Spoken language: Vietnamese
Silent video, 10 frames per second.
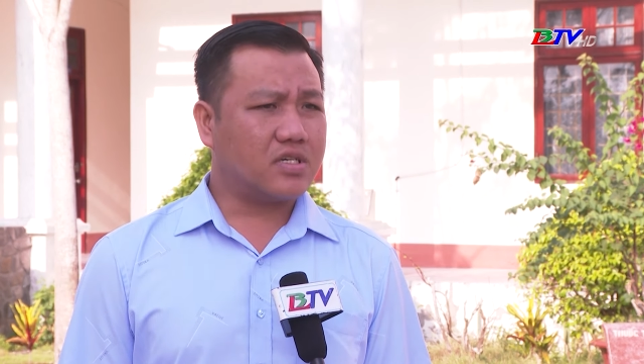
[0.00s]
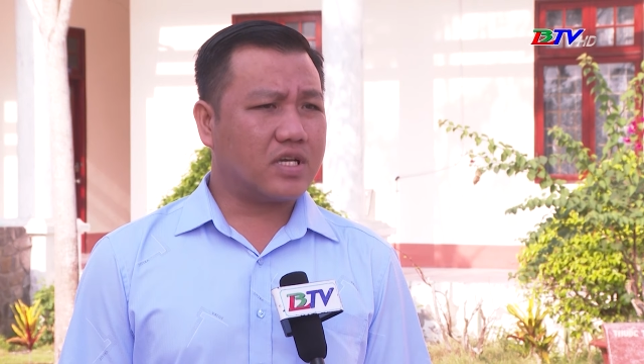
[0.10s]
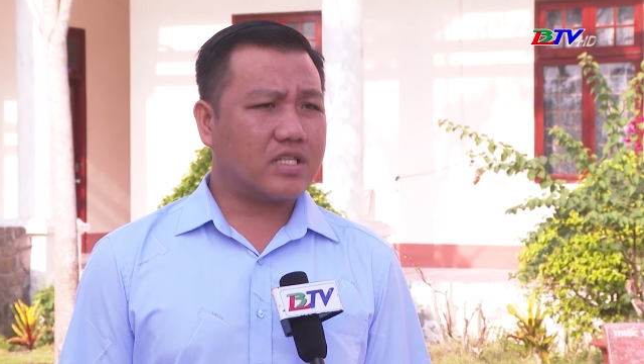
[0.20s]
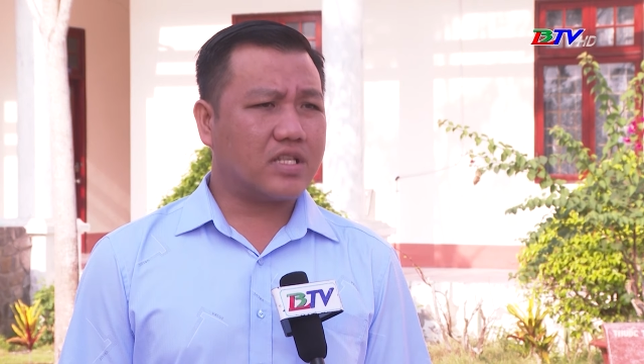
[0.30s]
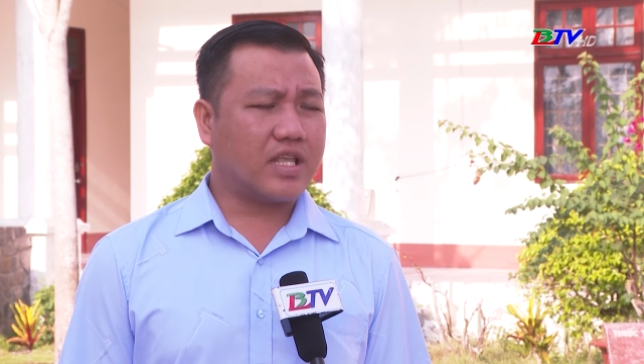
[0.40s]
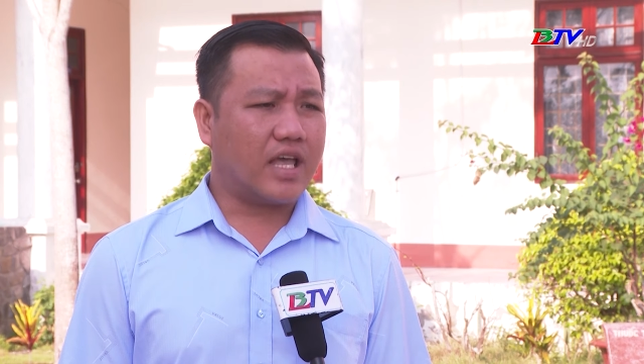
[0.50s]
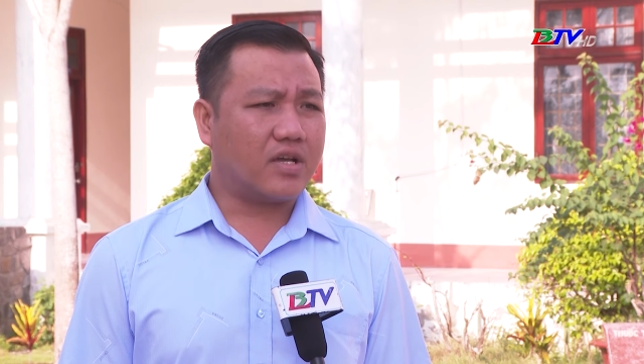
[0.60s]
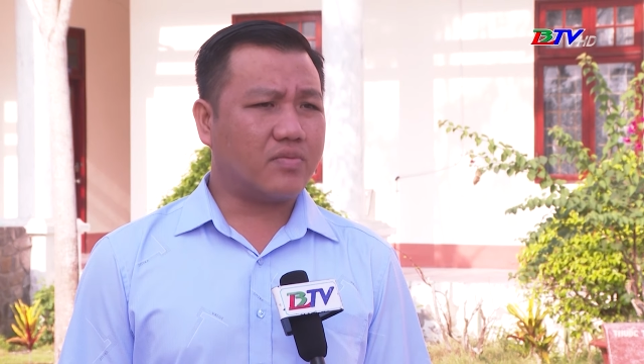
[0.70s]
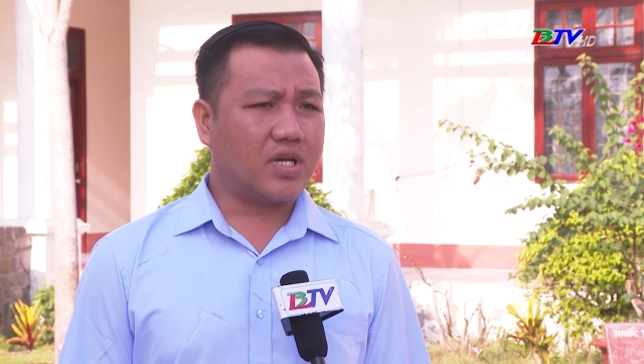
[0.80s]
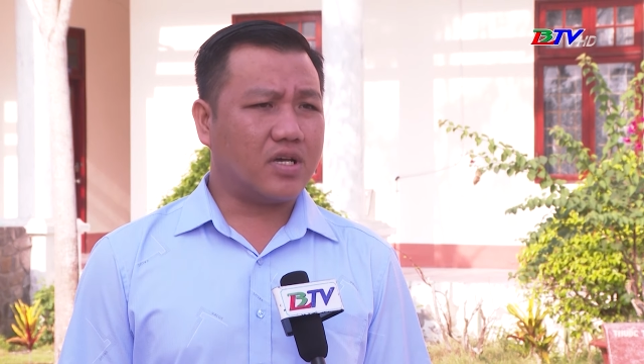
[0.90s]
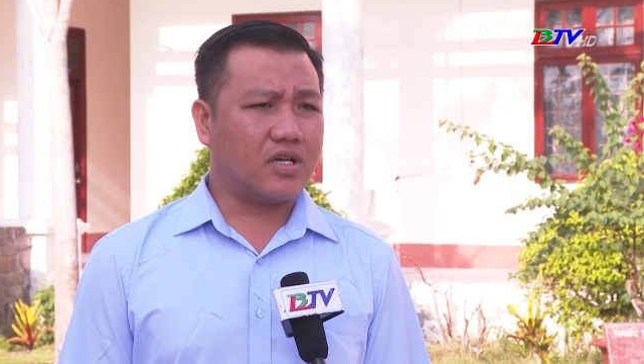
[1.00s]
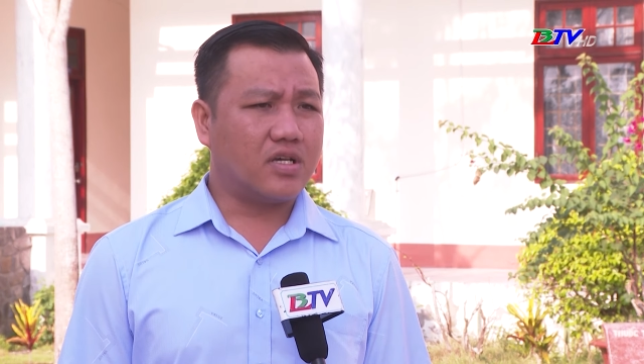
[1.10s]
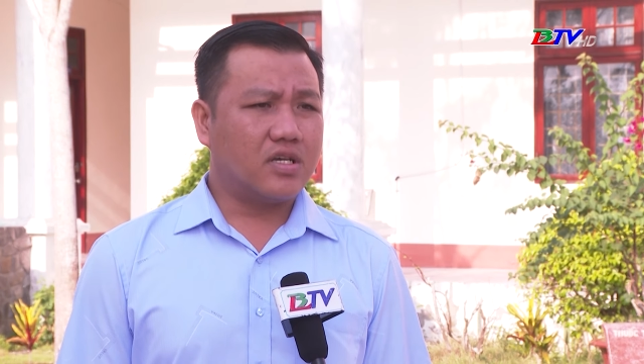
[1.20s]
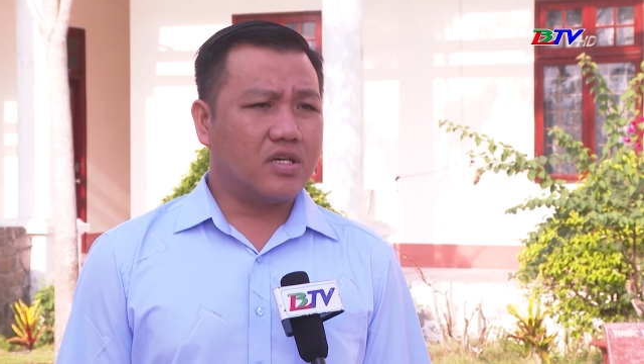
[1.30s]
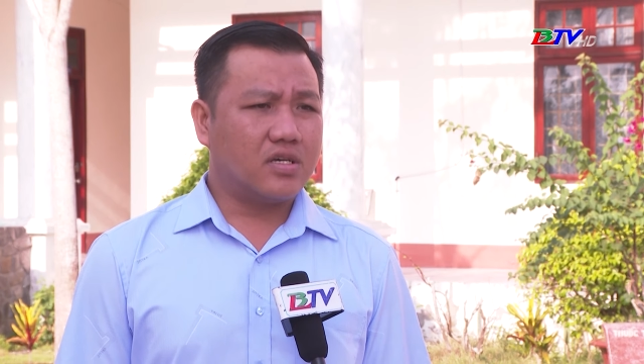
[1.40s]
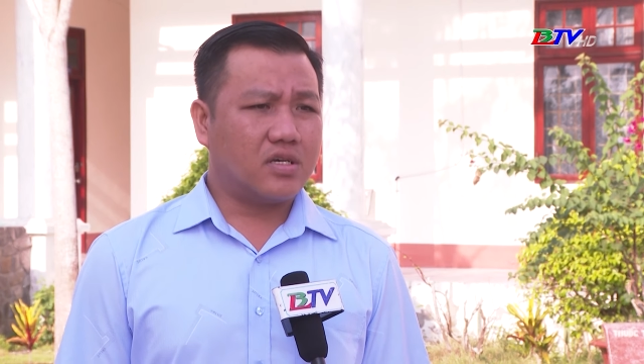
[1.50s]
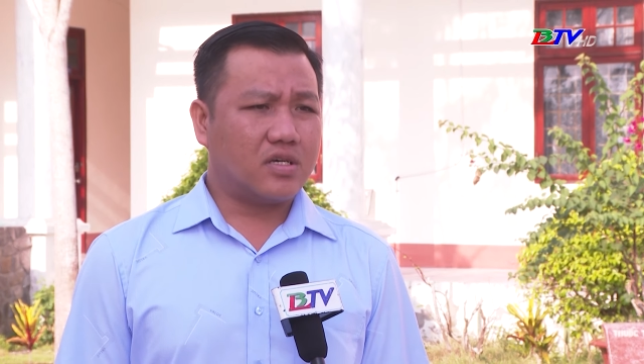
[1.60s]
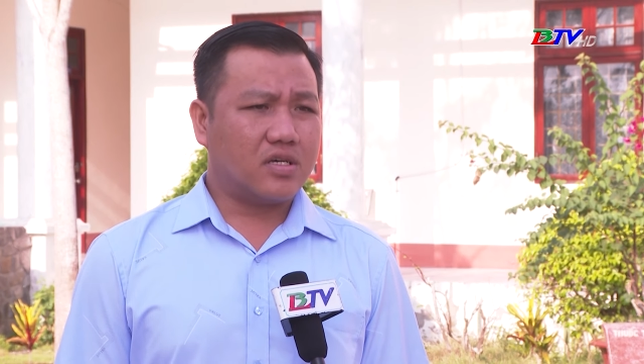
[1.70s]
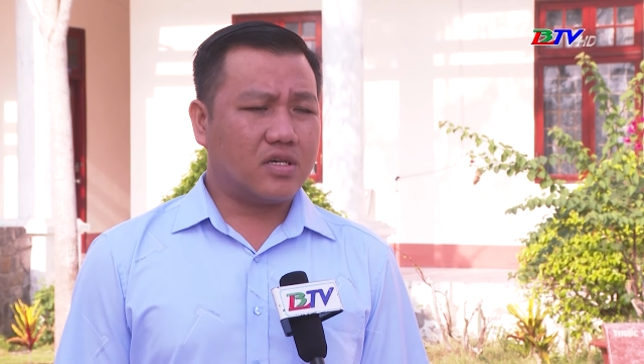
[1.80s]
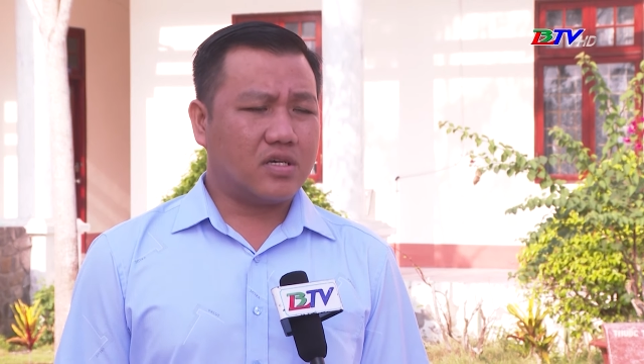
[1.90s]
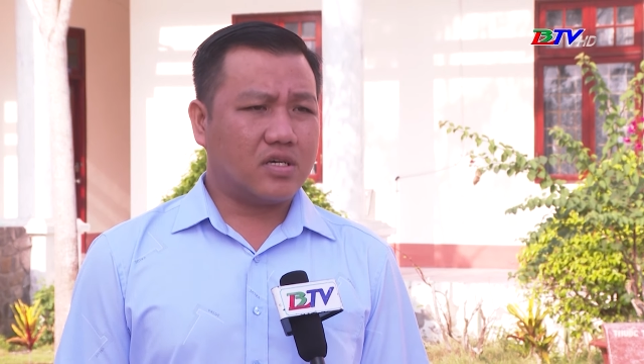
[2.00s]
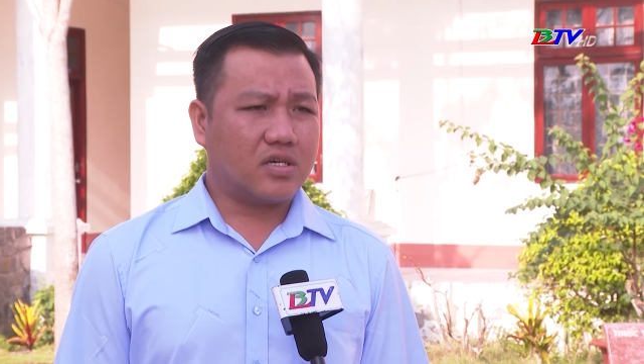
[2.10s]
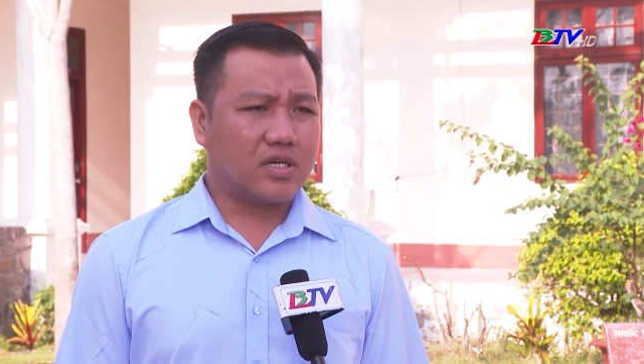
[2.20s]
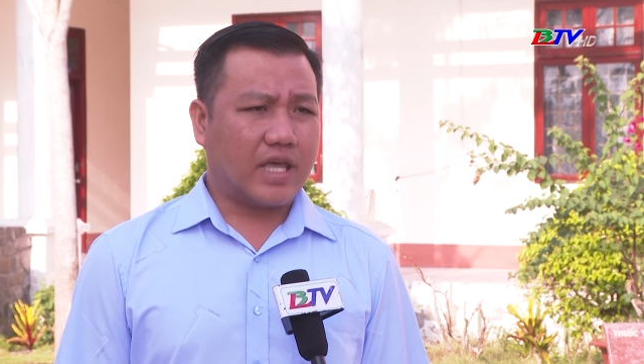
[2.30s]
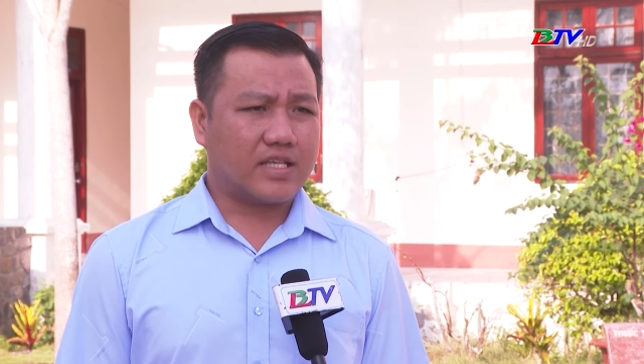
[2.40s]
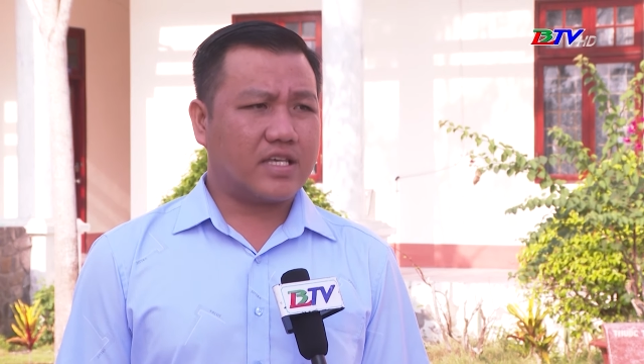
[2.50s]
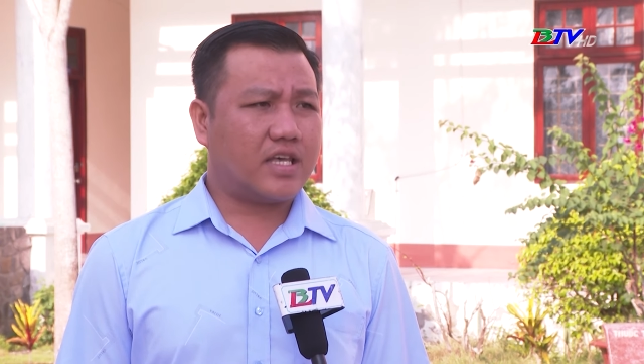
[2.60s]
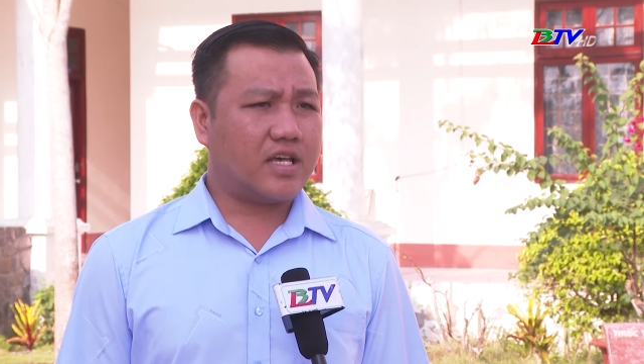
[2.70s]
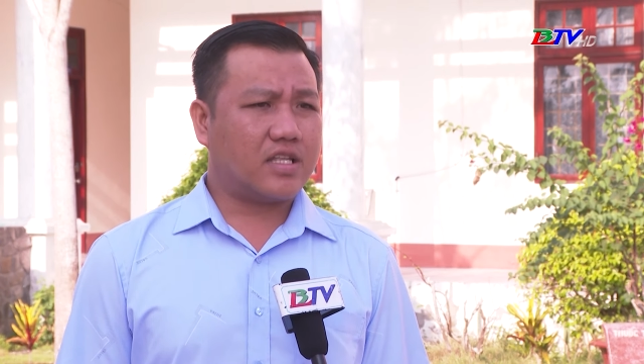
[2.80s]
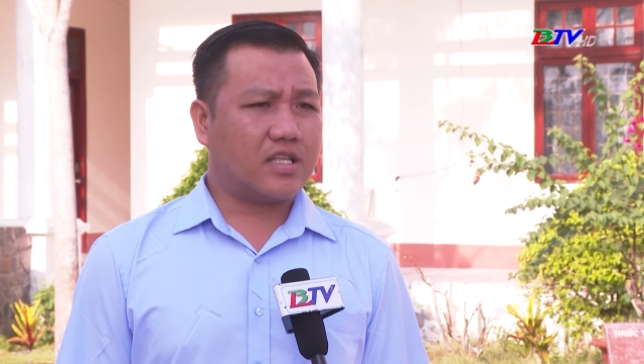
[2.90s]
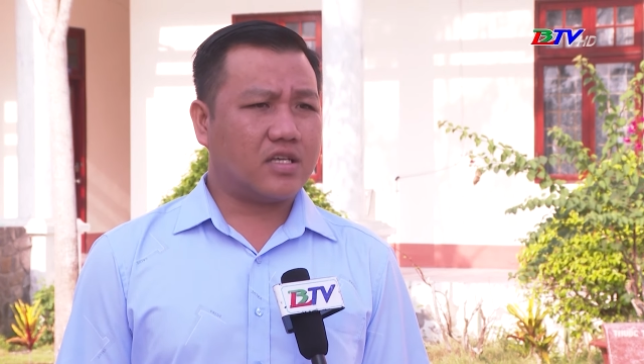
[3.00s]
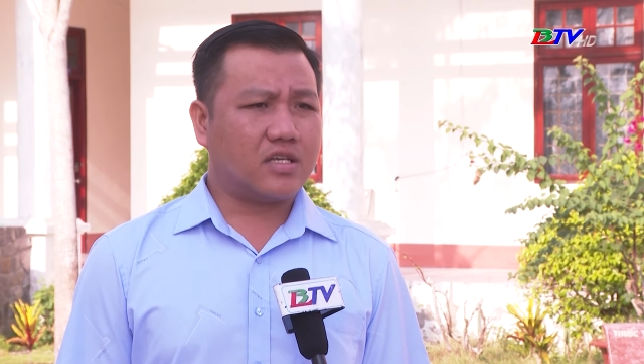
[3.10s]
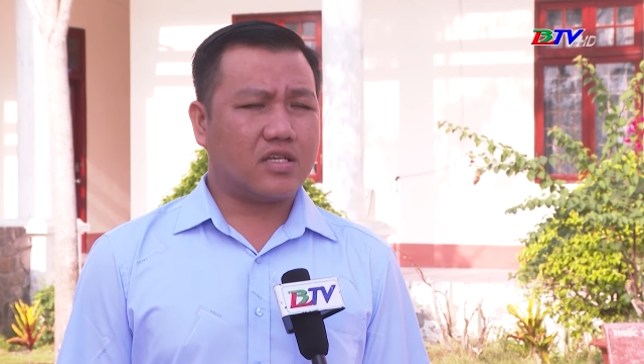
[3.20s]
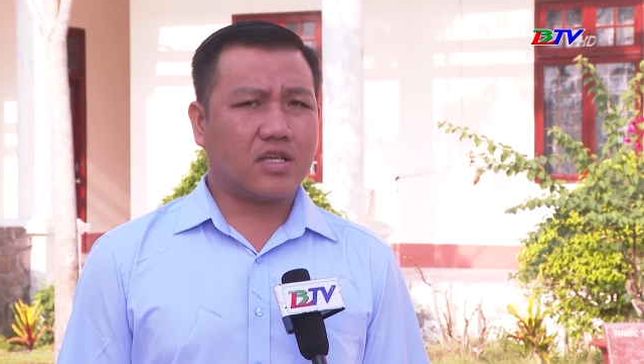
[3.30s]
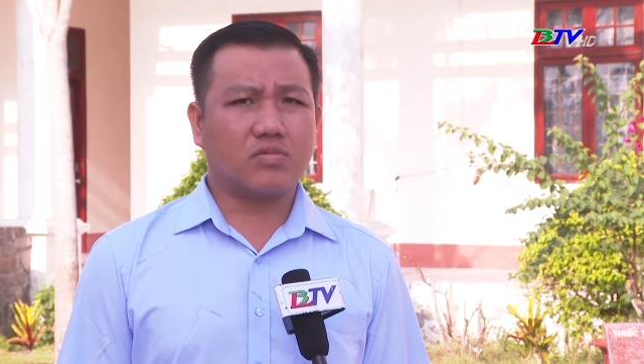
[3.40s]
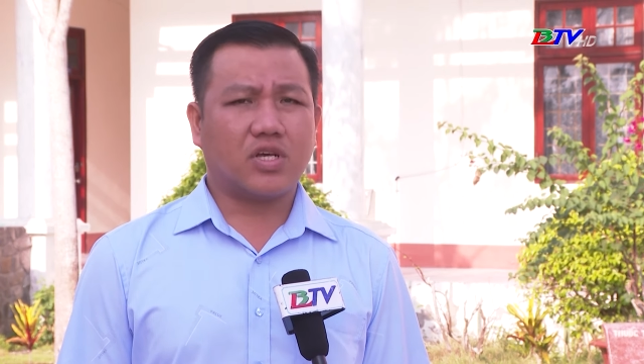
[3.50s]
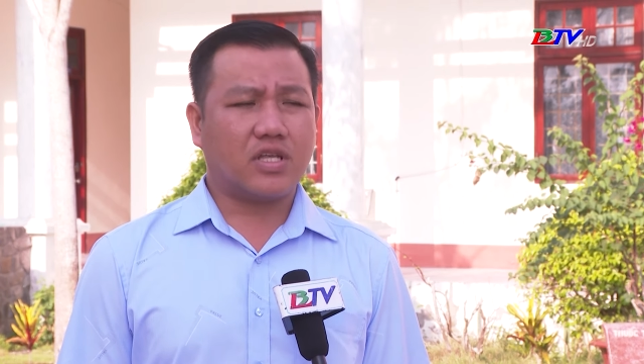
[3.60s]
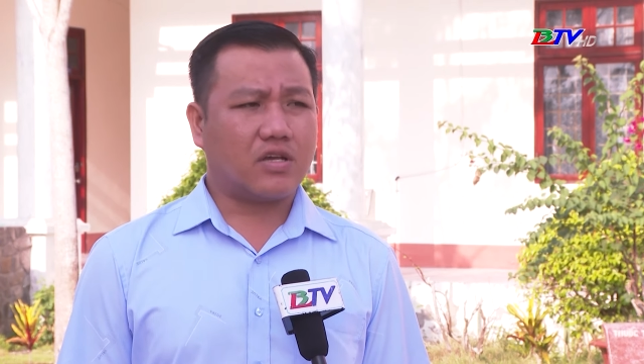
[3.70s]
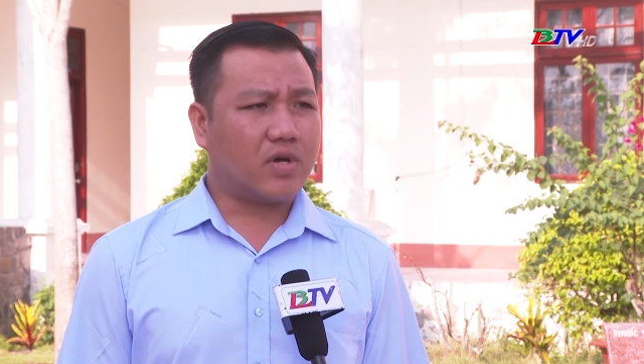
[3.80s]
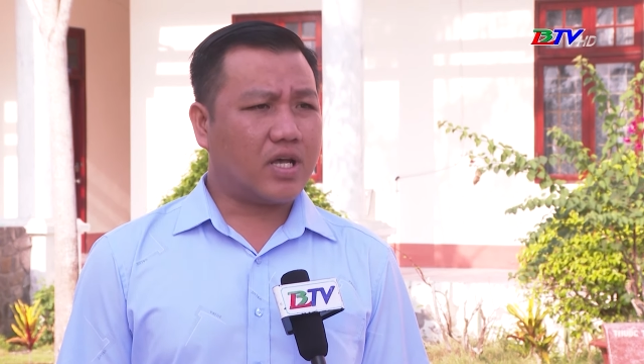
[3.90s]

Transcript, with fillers: cái tình trạng mà kẹt xe trong thời gian